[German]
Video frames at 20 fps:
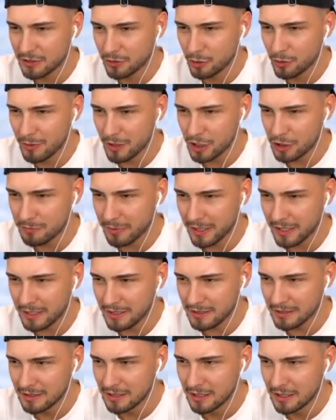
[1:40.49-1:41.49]

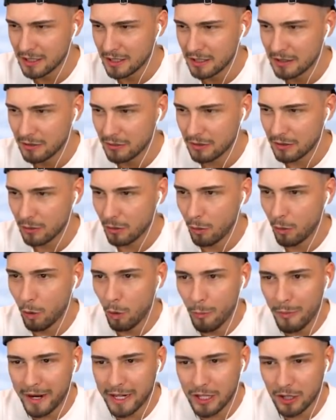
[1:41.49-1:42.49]
rüberspringen?
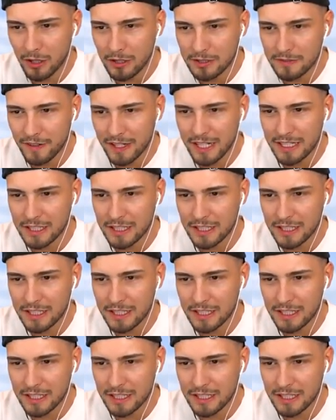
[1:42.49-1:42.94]
Oh mein Gott, weil er